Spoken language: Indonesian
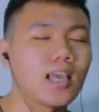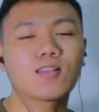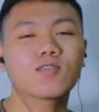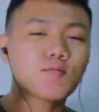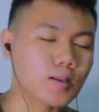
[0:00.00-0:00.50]
ya
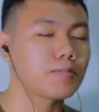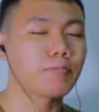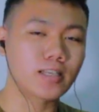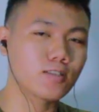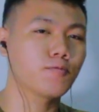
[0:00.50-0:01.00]
itu cuma
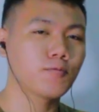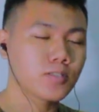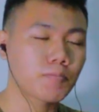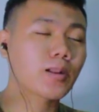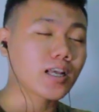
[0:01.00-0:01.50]
spektif
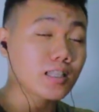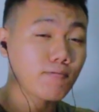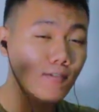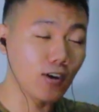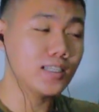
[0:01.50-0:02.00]
spektif
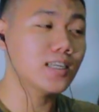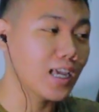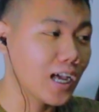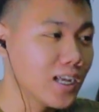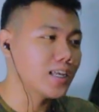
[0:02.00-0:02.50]
gua aja
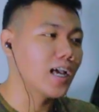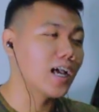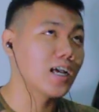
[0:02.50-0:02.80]
ya ya